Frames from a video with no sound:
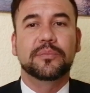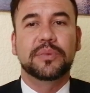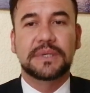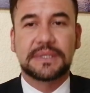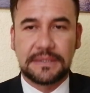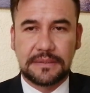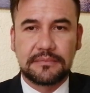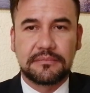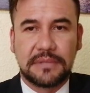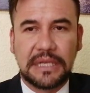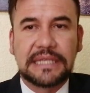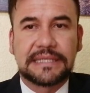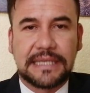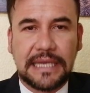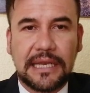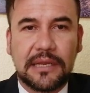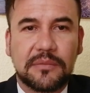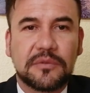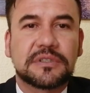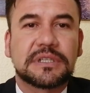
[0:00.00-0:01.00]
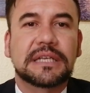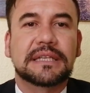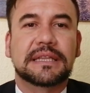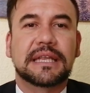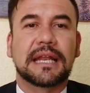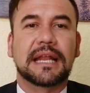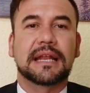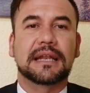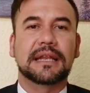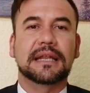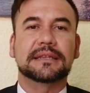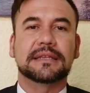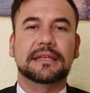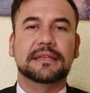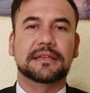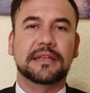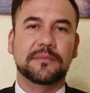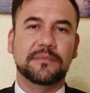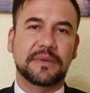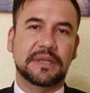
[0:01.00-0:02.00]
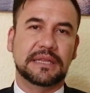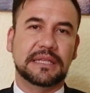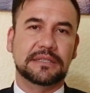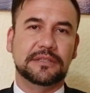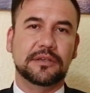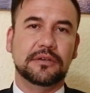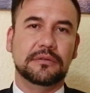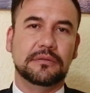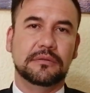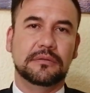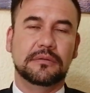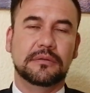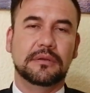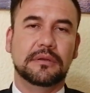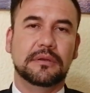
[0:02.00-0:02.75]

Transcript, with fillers: pues les queremos reiterar la atenta invitación